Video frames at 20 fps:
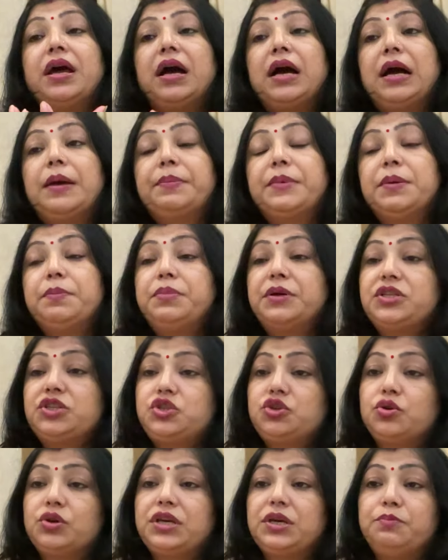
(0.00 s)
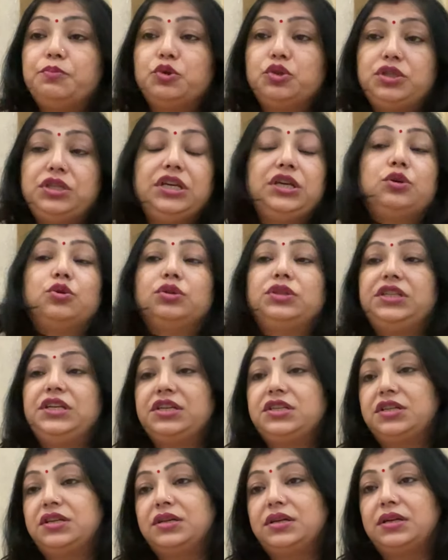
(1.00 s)
आपके बच्चों की बुद्धि को
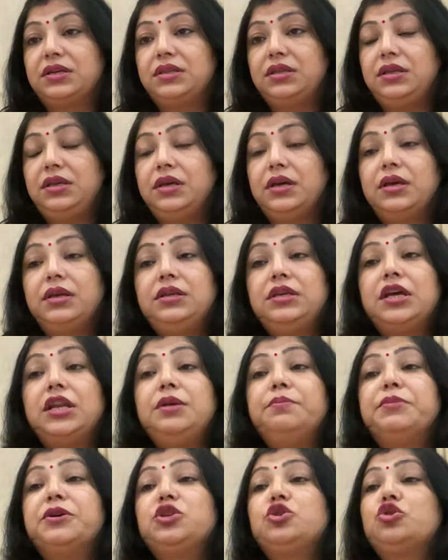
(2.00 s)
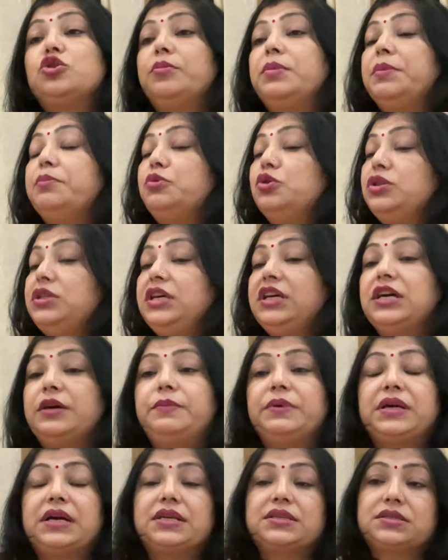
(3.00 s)
तीक्ष्ण करती है यानी बच्चों में बुद्धि का
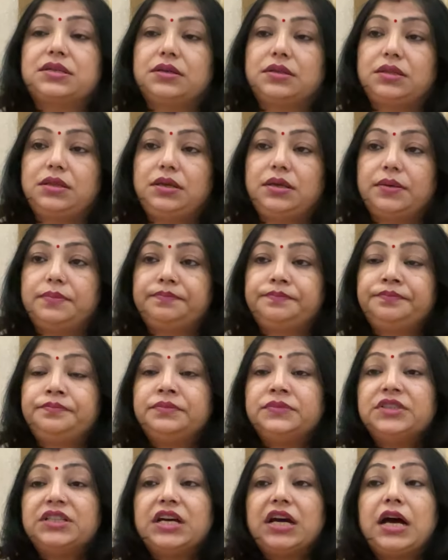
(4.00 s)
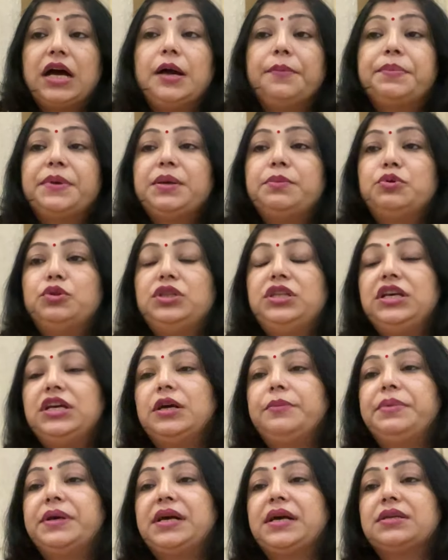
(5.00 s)
विकास करती है आपकी बुद्धि का
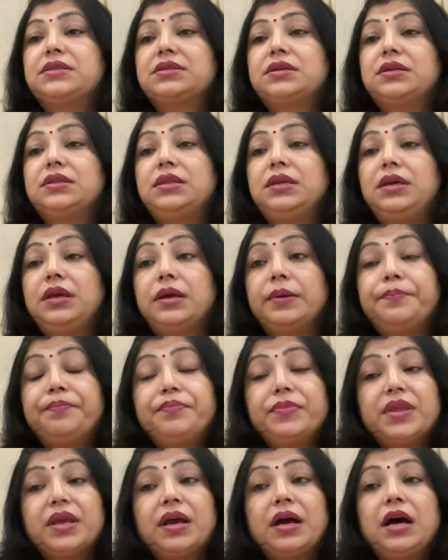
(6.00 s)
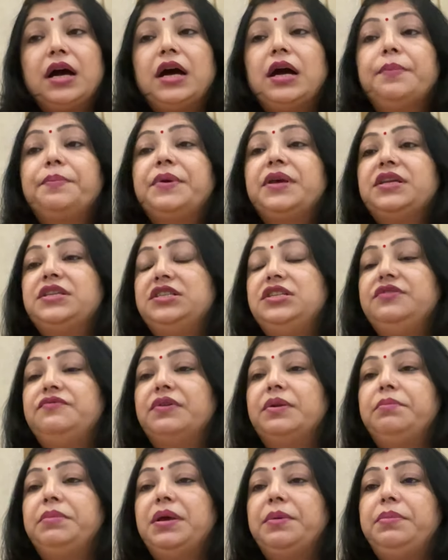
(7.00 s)
विकास करती है आपके
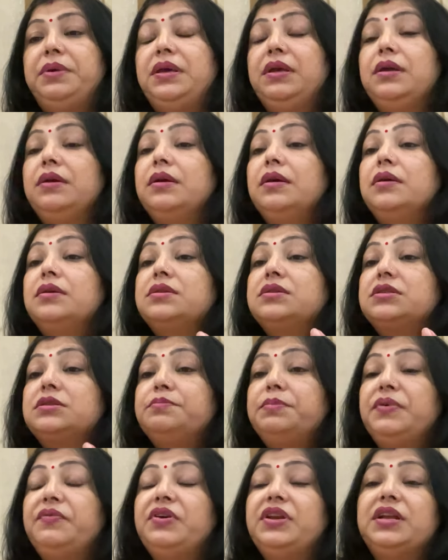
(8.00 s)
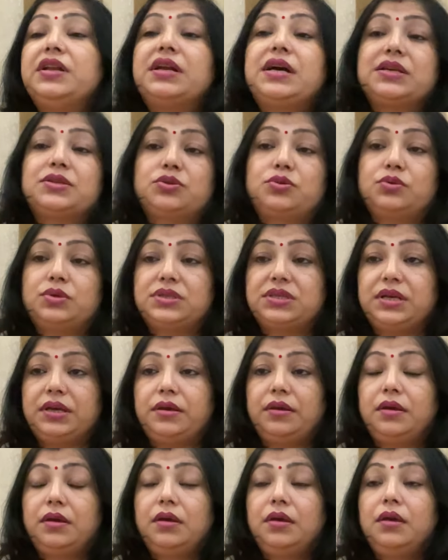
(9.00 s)
जीवन में भी विभिन्न रास्तों से
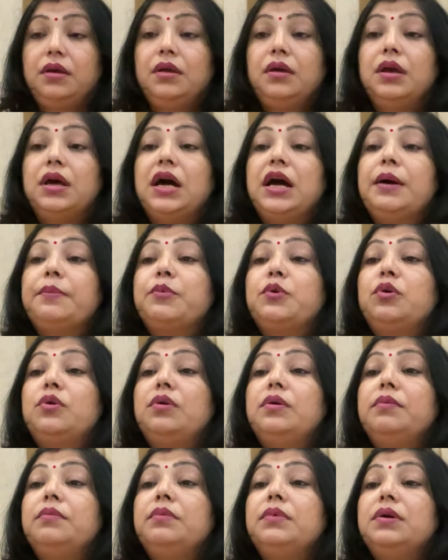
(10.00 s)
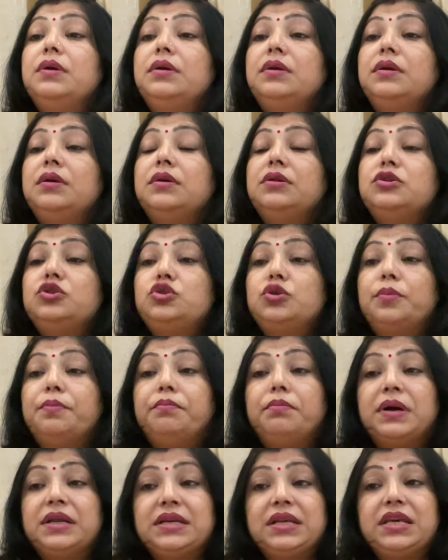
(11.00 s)
आपको जो
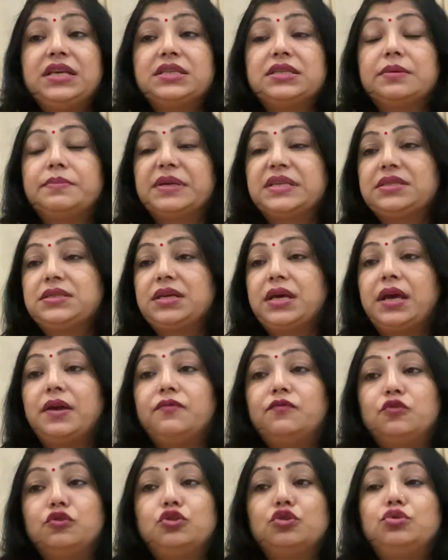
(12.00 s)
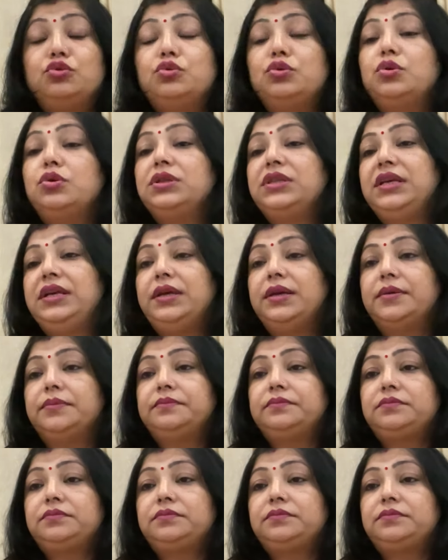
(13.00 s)
मन की समस्या है वो तो दूर होती हैं